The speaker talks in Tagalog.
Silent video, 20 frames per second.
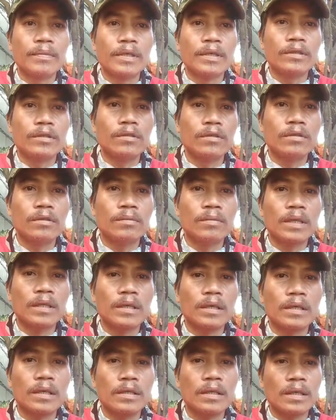medyo
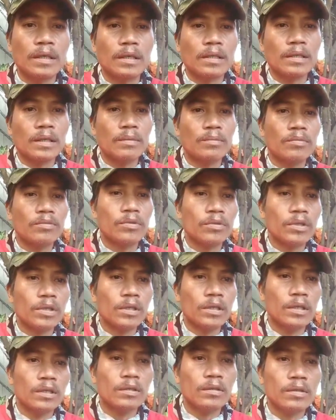matagal-tagal na po
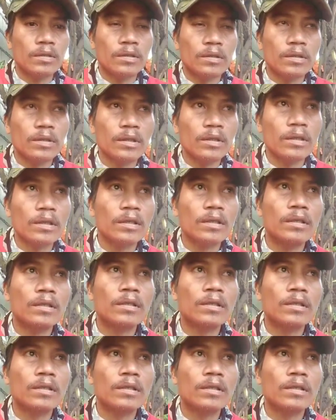sila doon